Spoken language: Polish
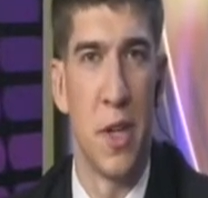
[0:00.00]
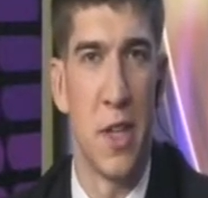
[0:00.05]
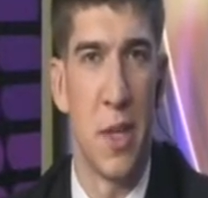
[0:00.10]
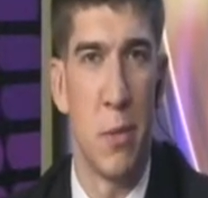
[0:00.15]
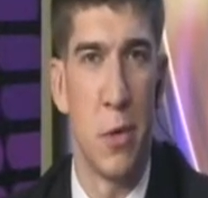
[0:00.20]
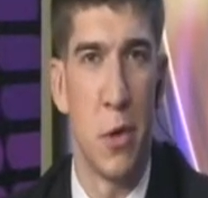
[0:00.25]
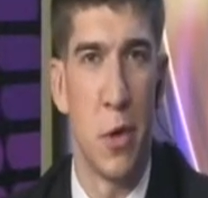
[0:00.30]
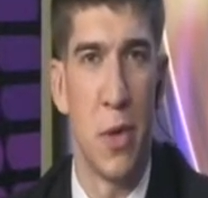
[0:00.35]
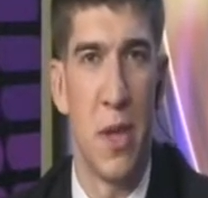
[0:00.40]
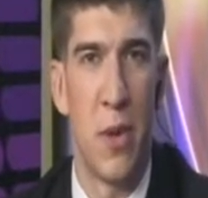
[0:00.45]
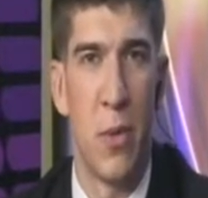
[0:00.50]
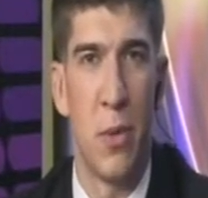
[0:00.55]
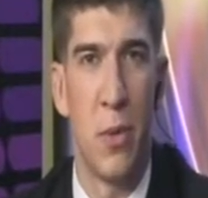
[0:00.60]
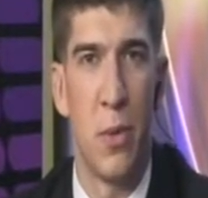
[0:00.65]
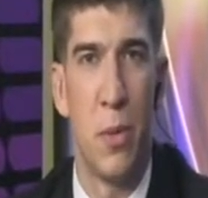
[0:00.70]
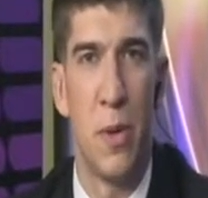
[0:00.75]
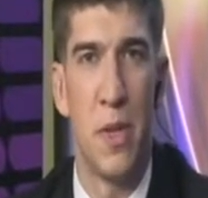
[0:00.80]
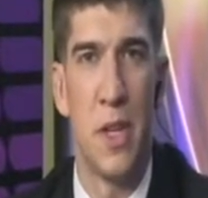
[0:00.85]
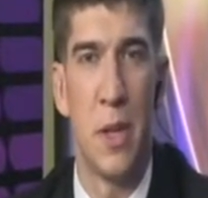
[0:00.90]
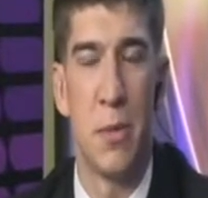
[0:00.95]
Adam Gronał,
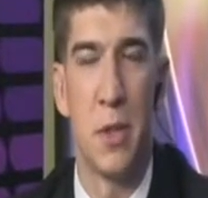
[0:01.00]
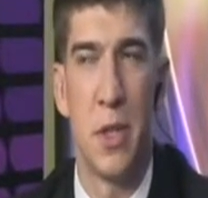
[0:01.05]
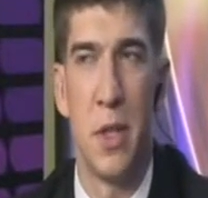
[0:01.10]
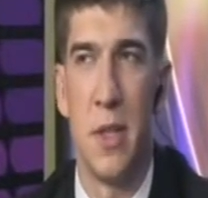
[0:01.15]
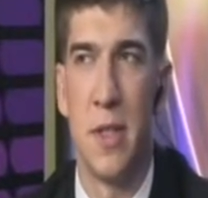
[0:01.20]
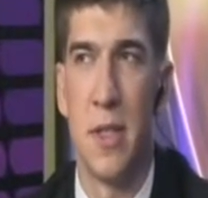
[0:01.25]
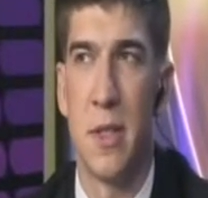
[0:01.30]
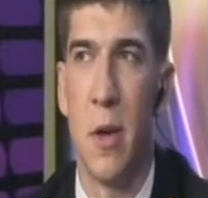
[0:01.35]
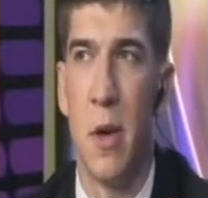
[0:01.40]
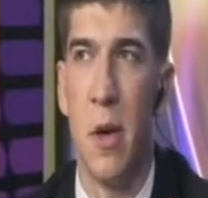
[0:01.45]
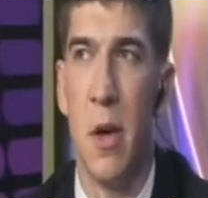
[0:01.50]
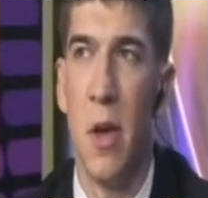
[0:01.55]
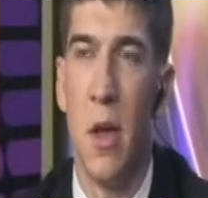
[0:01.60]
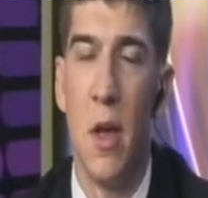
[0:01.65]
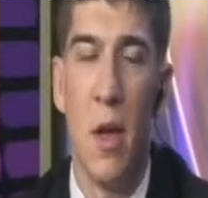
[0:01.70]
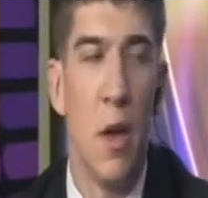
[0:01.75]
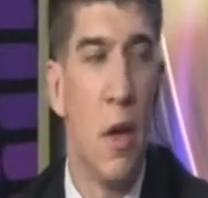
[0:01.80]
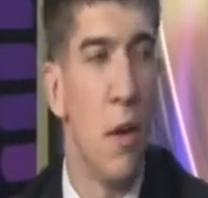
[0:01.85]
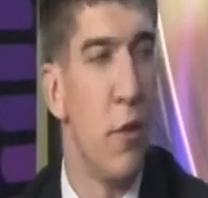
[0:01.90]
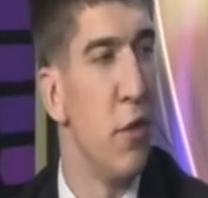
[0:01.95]
kłaniam się nisko.
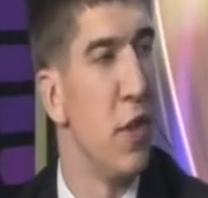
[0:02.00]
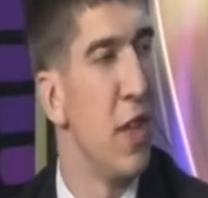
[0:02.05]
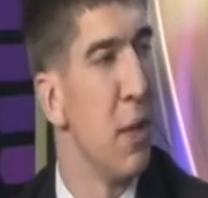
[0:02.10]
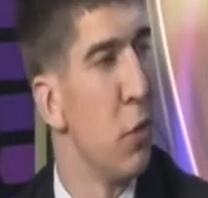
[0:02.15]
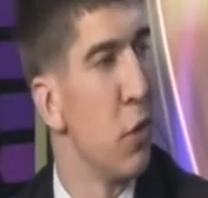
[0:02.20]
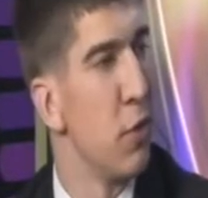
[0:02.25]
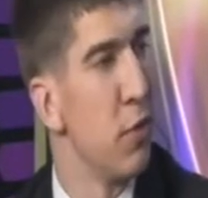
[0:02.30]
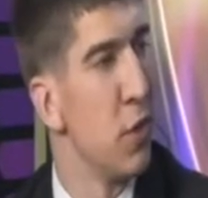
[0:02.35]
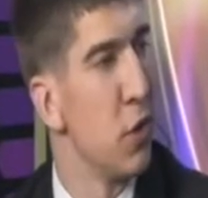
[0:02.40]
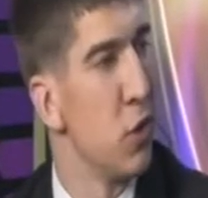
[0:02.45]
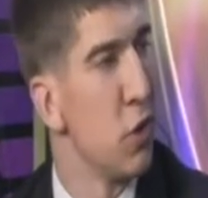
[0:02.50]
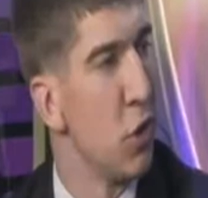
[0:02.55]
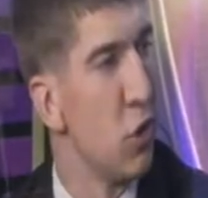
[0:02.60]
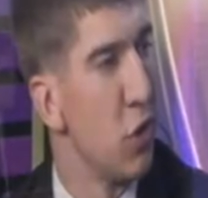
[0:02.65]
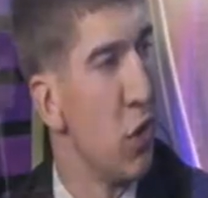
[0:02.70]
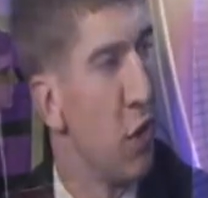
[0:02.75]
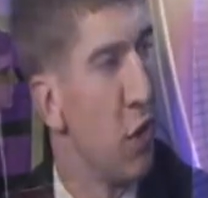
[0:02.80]
Witam również naszego